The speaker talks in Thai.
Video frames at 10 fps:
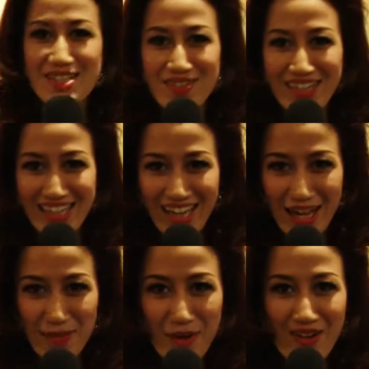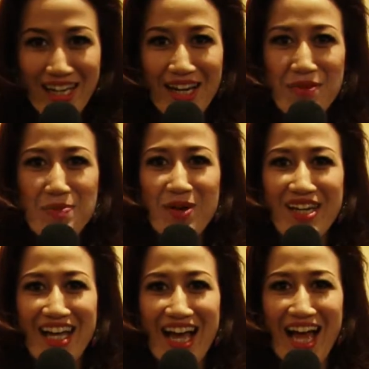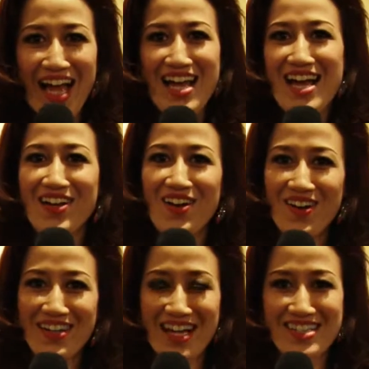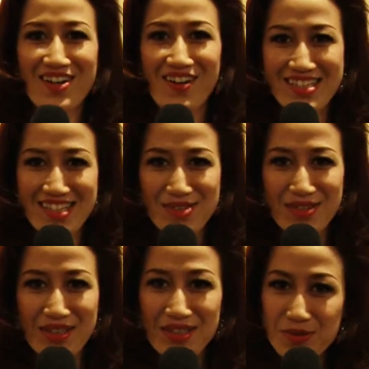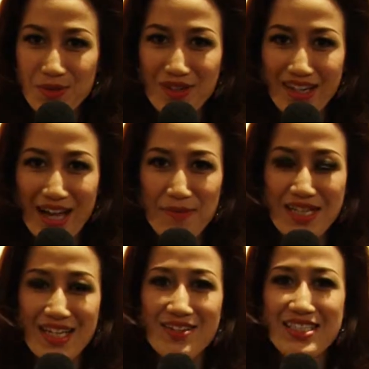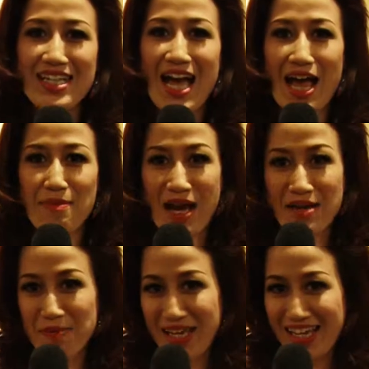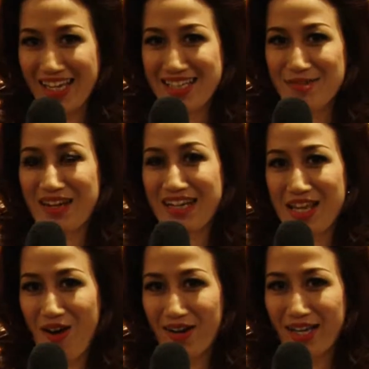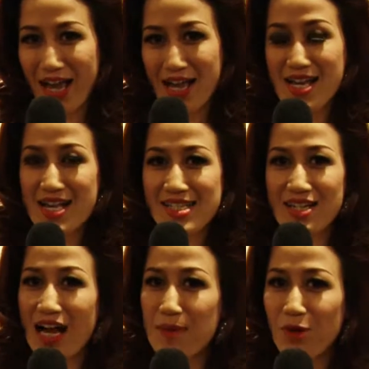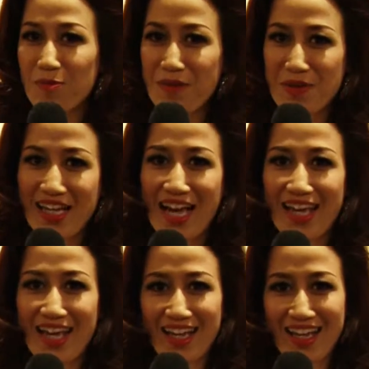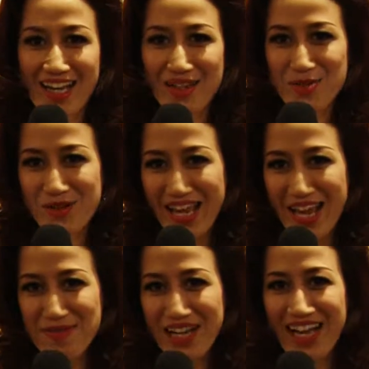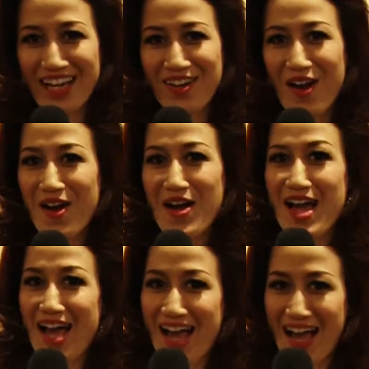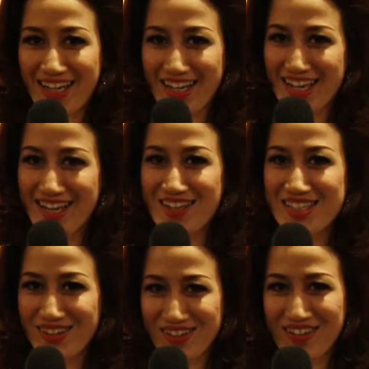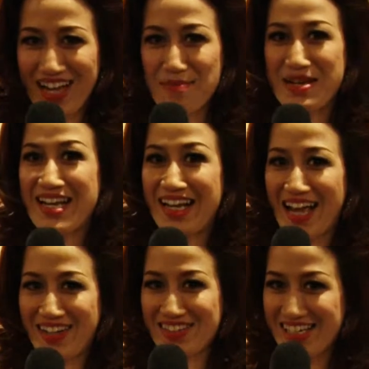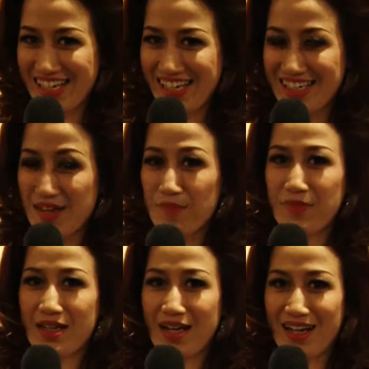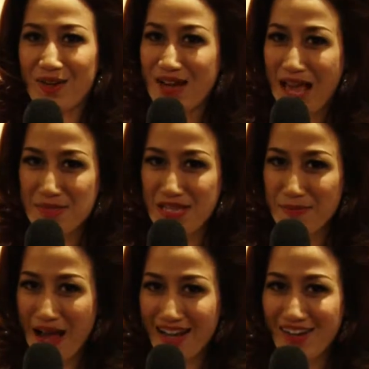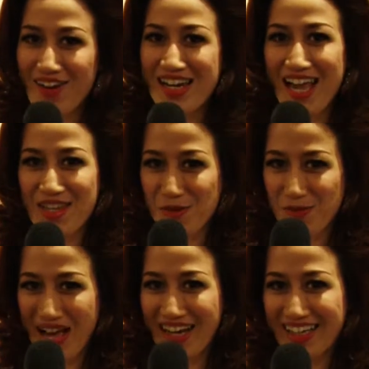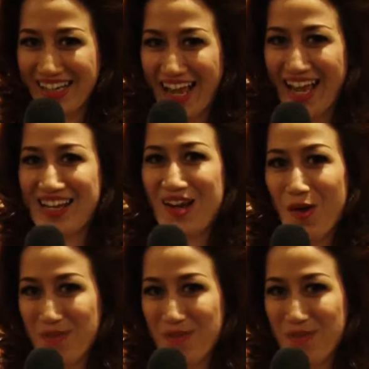สวัสดีค่ะ ปอนันทวิมลนะคะ ก็อยากจะขอเชิญชวนให้ทุกคนนะคะไปเที่ยวที่หาดบ้านเพจังหวัดระยองนะคะ ซึ่งก็ขับรถไปไม่ไกลค่ะ ใกล้ๆกับกรุงเทพนะคะ แล้วก็อาหารทะเลก็สดด้วยค่ะ บรรยากาศก็ดีโรงแรมที่พักก็น่าอยู่มากเลยค่ะ ลอ